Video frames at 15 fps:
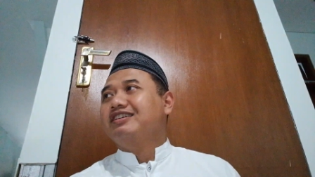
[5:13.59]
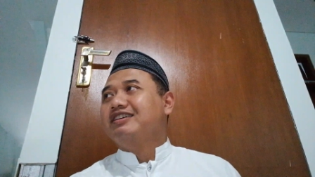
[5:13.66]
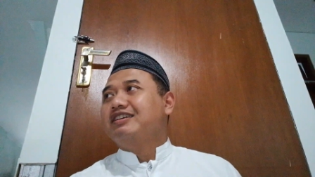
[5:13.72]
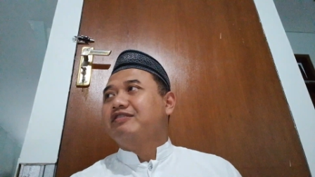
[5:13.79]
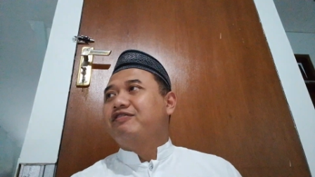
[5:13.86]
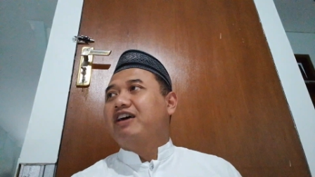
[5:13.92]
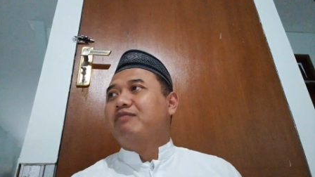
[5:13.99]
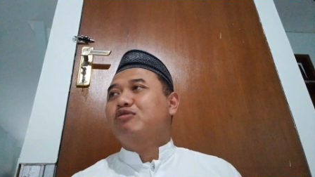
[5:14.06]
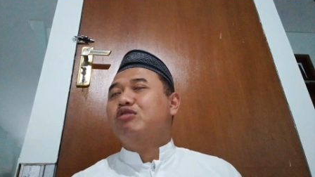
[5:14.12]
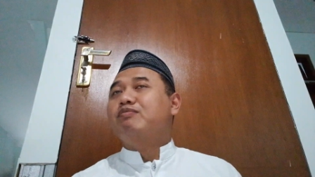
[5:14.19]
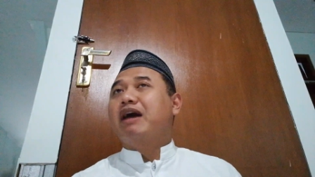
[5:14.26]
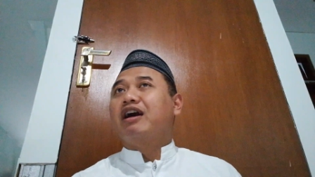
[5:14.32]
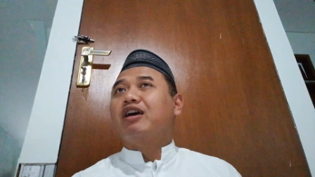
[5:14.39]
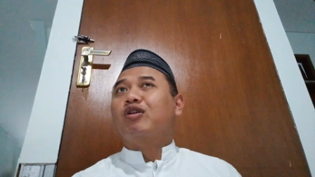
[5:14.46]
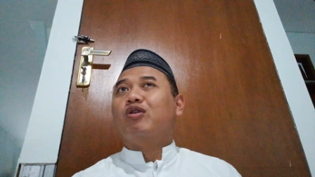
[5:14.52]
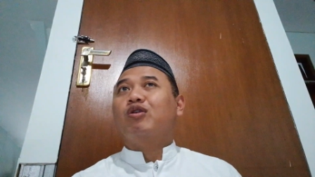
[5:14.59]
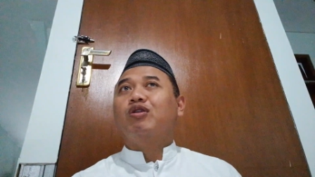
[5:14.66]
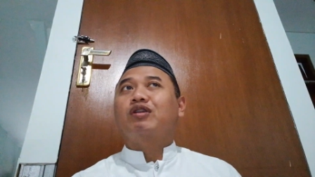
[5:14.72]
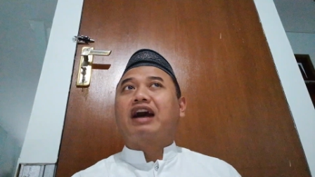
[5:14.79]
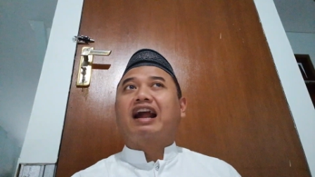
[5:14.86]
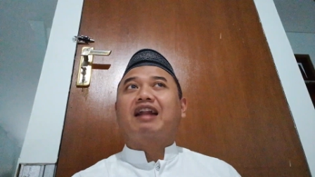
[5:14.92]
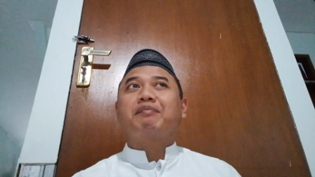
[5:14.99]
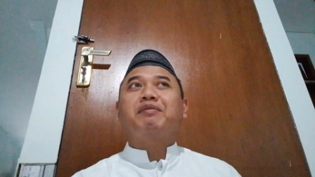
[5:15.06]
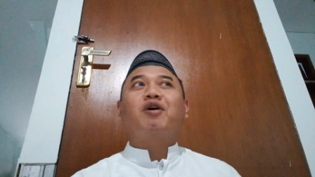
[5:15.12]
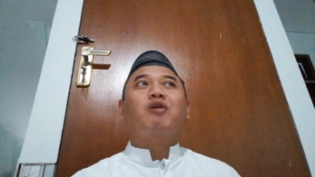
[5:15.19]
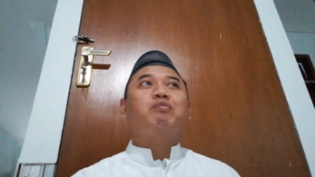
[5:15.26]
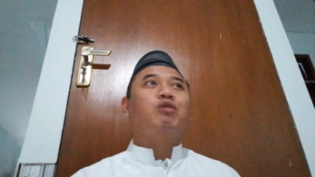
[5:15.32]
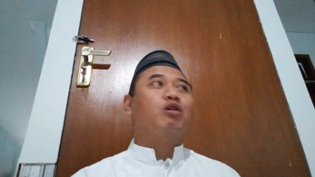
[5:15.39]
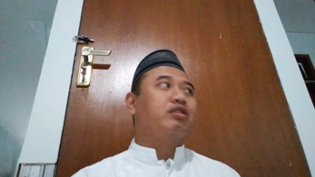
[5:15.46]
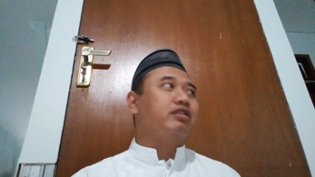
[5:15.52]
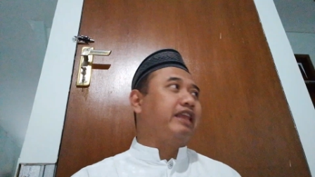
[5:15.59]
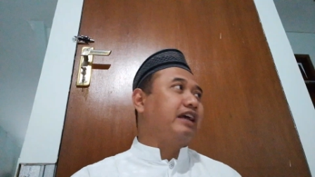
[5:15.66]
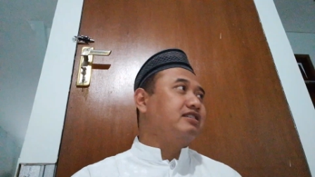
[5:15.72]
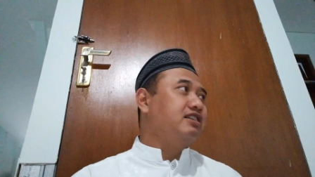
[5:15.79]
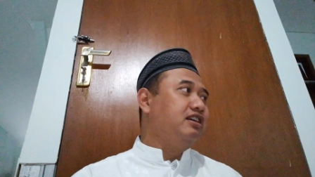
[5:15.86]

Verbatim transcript: Fahmul makruh karepe opo teks ini?